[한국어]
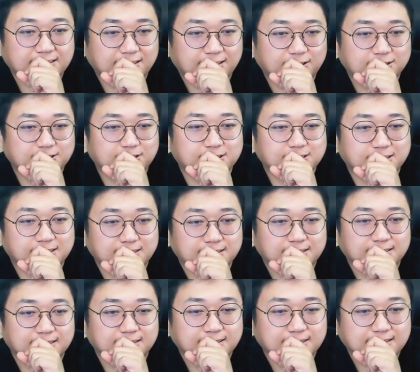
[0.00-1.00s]
떨어졌지
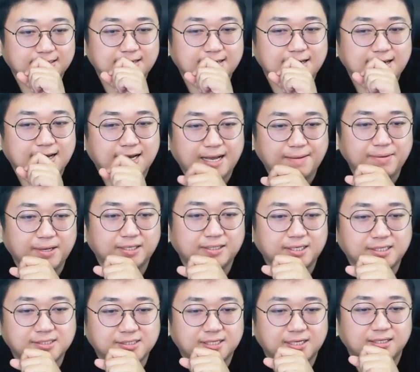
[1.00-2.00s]
카메라
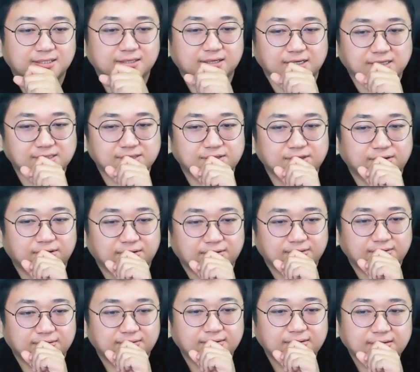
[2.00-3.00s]
테스트라는 게 있어
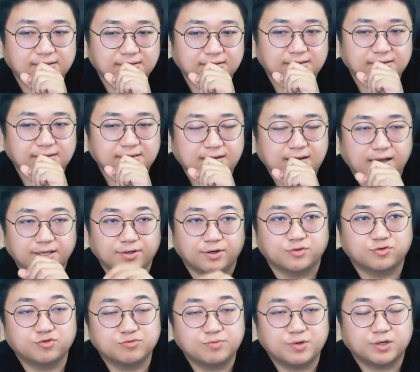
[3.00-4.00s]
한
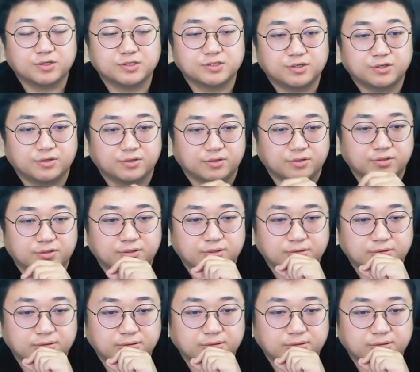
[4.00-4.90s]
12명이서